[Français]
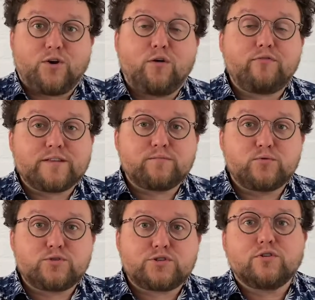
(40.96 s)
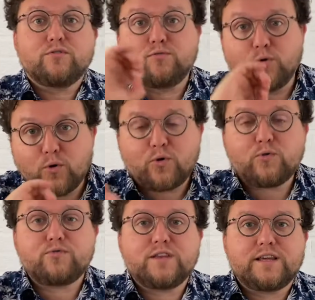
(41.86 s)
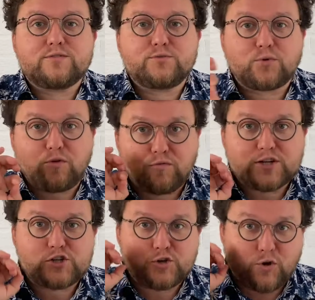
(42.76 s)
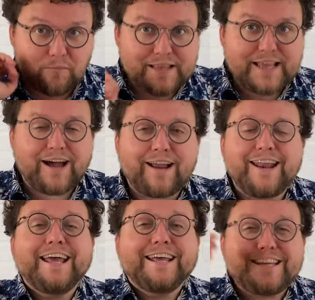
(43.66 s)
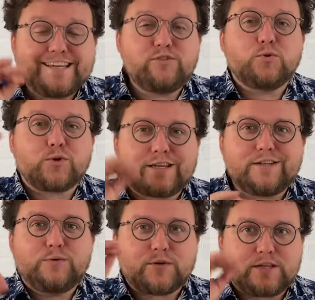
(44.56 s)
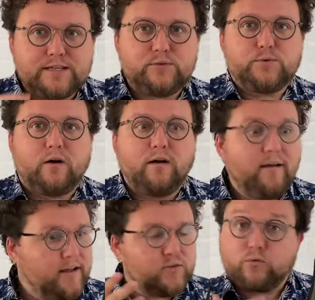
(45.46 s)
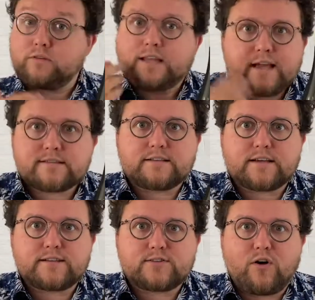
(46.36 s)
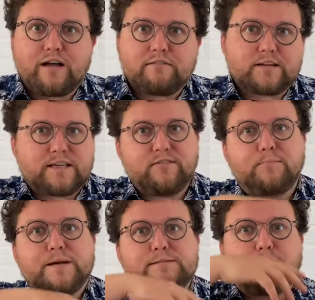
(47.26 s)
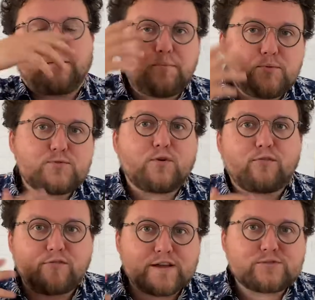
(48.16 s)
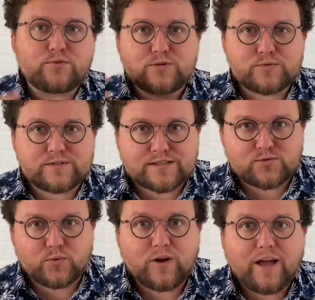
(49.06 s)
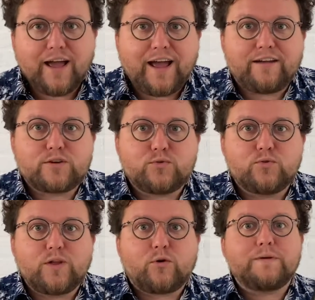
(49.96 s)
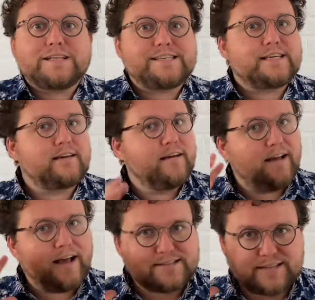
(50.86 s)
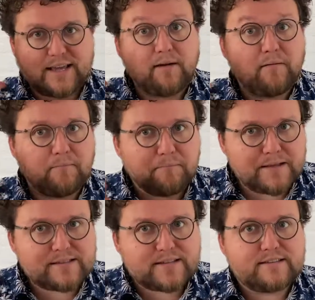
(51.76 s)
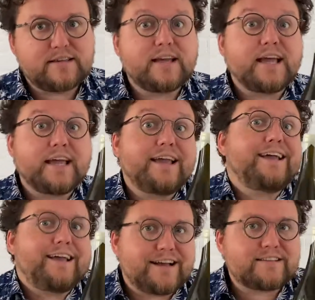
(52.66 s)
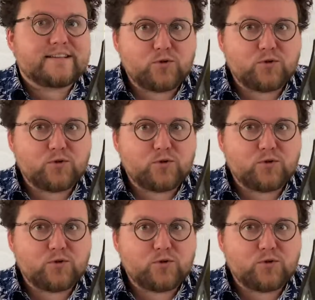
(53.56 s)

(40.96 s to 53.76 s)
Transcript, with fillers: en fin de bouche, vous revenez sur une fraîcheur minérale qui dure, qui dure, qui dur dure. Donc très intéressant, un vin qui passe par plusieurs phases de dégustation avec une aromatique assez euh, maîtrisée et assez